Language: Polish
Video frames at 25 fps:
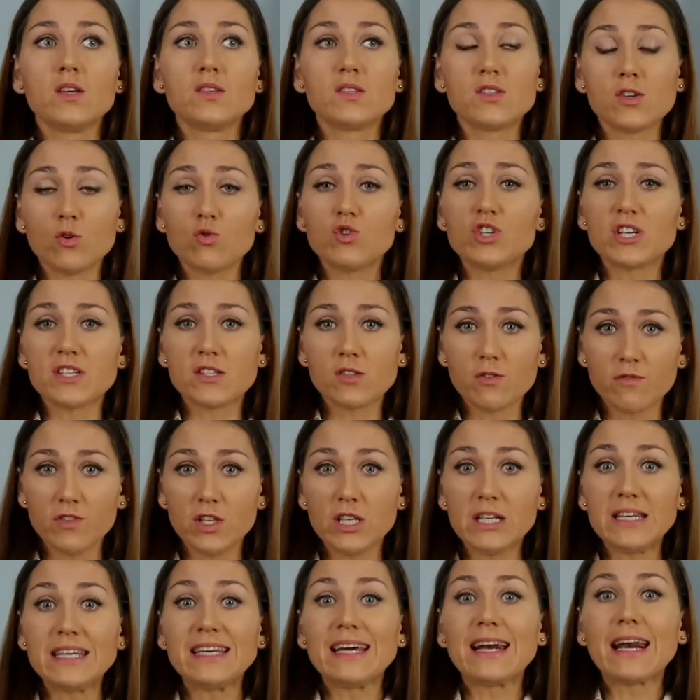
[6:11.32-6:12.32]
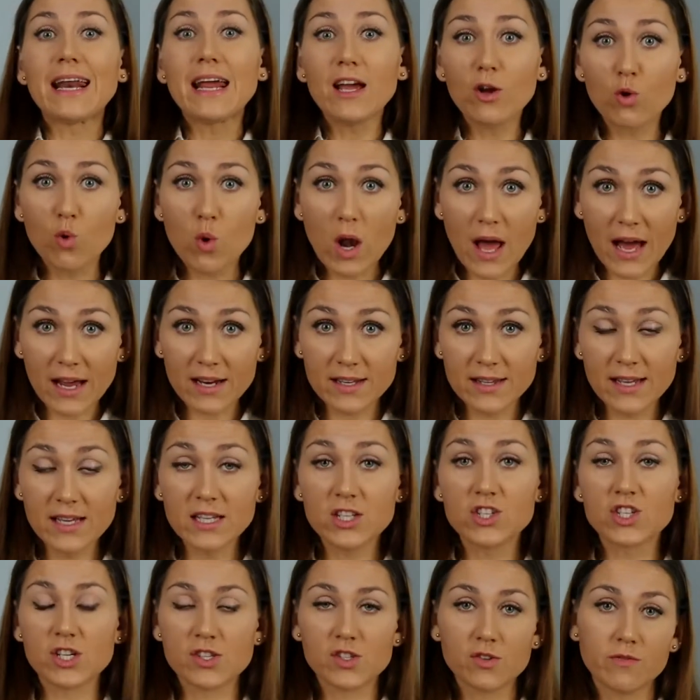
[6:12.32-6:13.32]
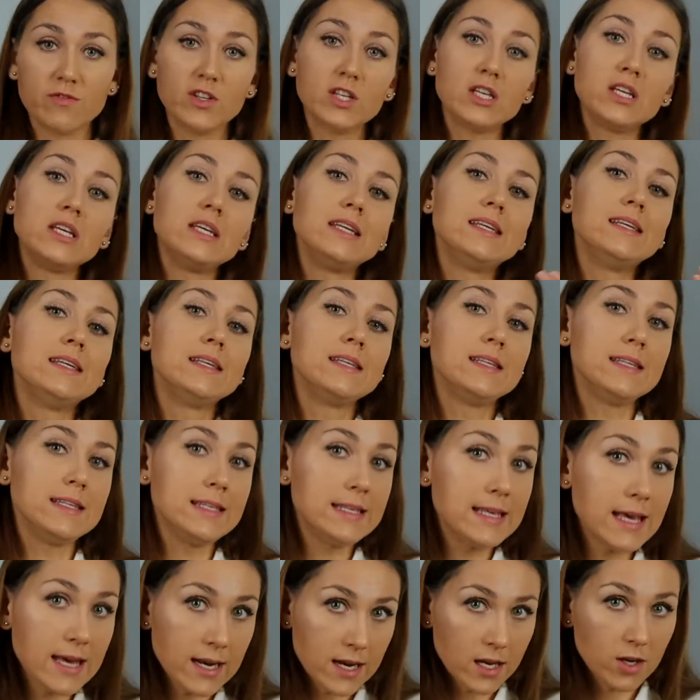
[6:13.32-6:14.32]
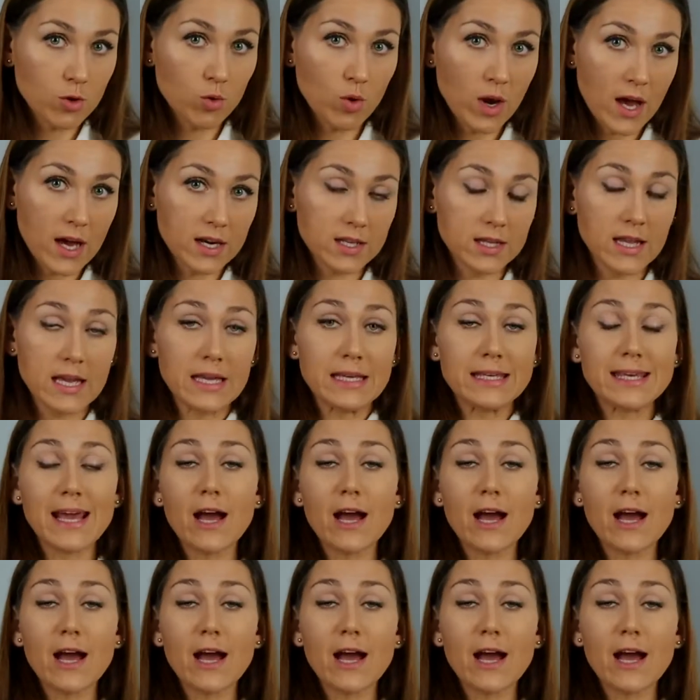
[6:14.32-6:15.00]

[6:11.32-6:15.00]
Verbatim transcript: są czasowniki regularne i czasowniki nieregularne.